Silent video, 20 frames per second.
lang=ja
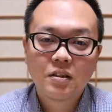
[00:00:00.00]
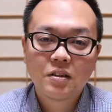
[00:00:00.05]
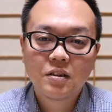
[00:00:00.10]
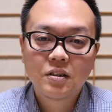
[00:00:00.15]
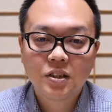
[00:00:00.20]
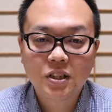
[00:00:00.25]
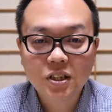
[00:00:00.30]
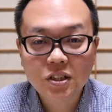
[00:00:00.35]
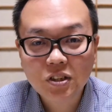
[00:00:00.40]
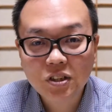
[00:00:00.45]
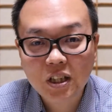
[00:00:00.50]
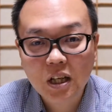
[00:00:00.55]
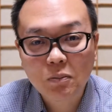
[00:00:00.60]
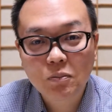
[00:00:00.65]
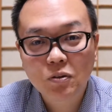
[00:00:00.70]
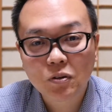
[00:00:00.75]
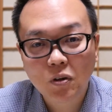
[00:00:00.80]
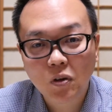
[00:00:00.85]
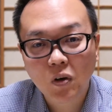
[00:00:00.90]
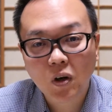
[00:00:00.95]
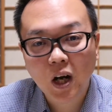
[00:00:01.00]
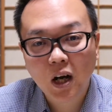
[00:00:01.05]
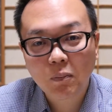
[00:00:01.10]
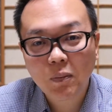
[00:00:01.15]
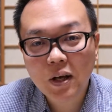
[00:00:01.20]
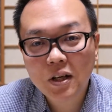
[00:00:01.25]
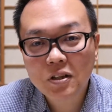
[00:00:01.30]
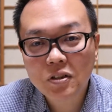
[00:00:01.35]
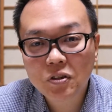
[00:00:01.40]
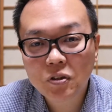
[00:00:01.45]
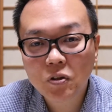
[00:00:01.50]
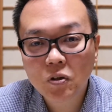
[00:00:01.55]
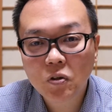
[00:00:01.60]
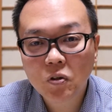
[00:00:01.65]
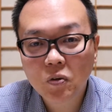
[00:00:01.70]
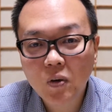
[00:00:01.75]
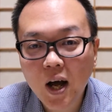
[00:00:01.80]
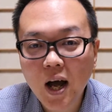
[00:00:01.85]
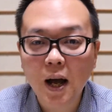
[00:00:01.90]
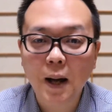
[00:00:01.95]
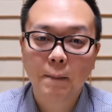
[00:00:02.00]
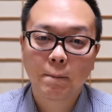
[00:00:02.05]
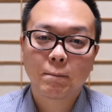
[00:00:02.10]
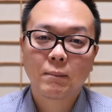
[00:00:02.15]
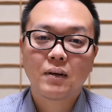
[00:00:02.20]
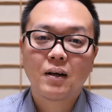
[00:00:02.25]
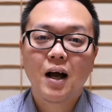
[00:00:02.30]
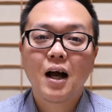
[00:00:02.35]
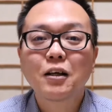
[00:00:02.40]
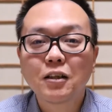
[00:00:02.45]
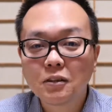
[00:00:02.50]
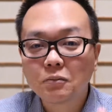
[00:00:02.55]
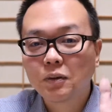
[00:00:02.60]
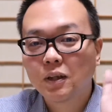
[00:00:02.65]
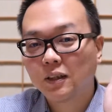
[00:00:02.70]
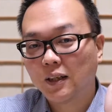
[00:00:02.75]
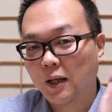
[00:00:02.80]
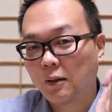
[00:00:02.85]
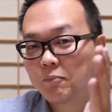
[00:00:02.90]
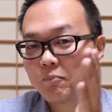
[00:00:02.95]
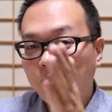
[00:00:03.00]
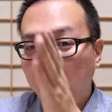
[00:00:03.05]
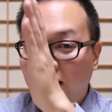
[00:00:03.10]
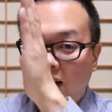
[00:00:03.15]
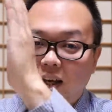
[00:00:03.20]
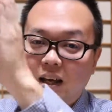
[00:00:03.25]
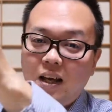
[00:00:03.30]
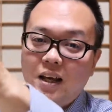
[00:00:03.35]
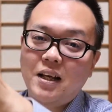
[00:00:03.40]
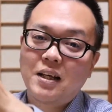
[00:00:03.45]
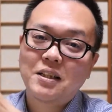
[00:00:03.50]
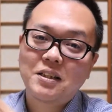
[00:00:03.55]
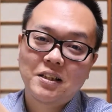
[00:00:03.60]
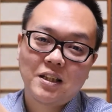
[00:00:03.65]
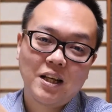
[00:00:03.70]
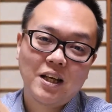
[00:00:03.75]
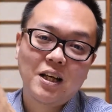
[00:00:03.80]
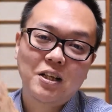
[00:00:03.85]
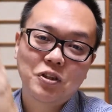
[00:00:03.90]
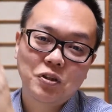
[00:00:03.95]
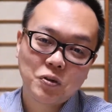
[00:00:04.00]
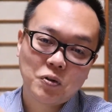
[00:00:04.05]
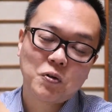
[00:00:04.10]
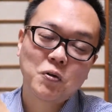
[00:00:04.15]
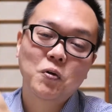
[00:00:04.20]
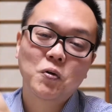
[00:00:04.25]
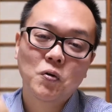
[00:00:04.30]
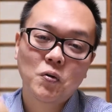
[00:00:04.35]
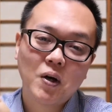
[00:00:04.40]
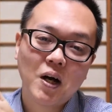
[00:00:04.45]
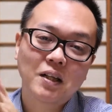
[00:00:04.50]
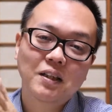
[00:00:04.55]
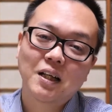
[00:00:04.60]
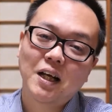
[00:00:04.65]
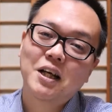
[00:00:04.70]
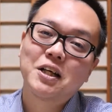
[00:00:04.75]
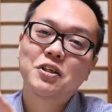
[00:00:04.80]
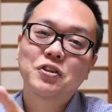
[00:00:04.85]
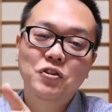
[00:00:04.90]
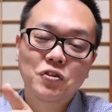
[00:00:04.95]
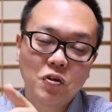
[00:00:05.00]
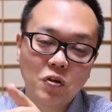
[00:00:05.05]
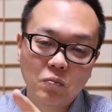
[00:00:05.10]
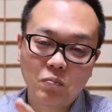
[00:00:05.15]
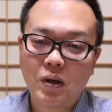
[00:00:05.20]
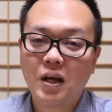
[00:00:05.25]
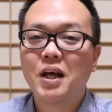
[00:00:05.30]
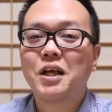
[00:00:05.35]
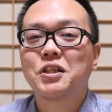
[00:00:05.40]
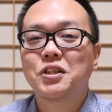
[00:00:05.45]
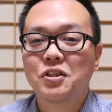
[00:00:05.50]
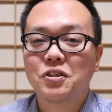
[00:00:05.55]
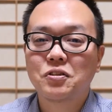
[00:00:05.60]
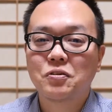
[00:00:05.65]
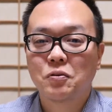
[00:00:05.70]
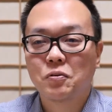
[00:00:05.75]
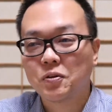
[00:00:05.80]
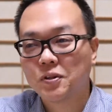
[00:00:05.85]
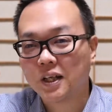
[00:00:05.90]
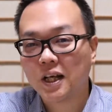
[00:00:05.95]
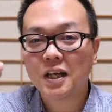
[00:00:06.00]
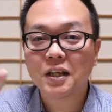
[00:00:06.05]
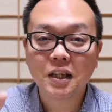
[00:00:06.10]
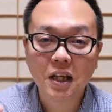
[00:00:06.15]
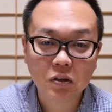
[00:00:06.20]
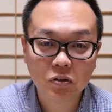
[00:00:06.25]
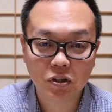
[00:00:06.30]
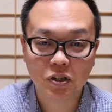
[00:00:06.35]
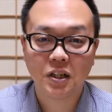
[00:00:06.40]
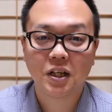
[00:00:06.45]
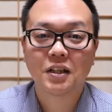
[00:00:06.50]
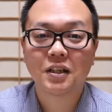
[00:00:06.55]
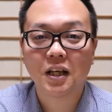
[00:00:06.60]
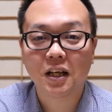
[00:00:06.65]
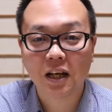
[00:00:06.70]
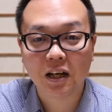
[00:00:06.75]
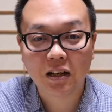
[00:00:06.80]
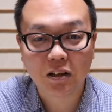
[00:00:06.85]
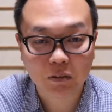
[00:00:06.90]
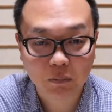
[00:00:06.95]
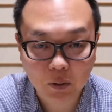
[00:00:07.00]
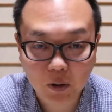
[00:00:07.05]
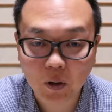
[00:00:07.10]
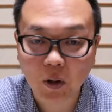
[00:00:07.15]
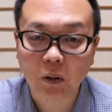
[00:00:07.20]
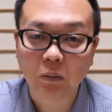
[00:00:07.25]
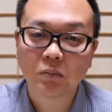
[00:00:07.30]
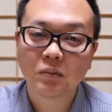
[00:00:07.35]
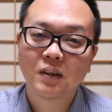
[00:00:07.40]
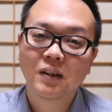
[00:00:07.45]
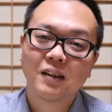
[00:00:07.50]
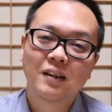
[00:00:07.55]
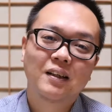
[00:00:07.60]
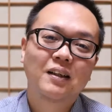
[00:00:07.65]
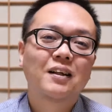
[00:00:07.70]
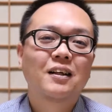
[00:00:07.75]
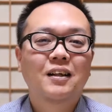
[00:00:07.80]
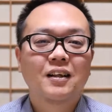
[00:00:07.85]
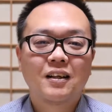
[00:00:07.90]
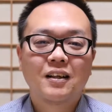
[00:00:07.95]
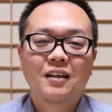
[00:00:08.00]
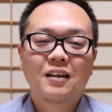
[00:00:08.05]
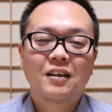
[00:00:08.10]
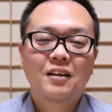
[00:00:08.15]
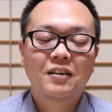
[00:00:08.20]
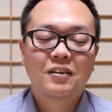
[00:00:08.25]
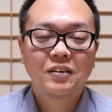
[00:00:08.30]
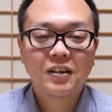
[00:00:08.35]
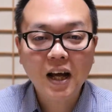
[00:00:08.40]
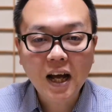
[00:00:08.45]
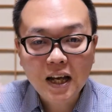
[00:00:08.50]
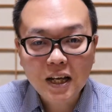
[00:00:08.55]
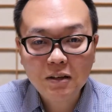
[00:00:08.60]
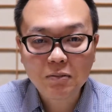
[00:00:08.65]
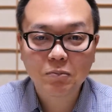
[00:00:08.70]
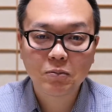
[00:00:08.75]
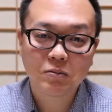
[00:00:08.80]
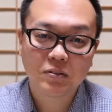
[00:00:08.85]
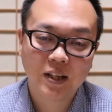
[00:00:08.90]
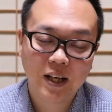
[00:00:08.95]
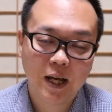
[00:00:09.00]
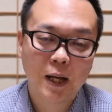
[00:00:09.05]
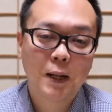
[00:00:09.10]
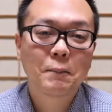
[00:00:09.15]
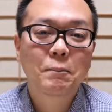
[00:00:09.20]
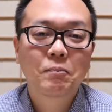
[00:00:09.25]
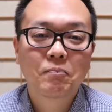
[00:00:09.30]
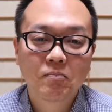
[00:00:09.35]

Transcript: システムの画面上はあくまで平成昭和大正明治という選択肢なんだけれども内部で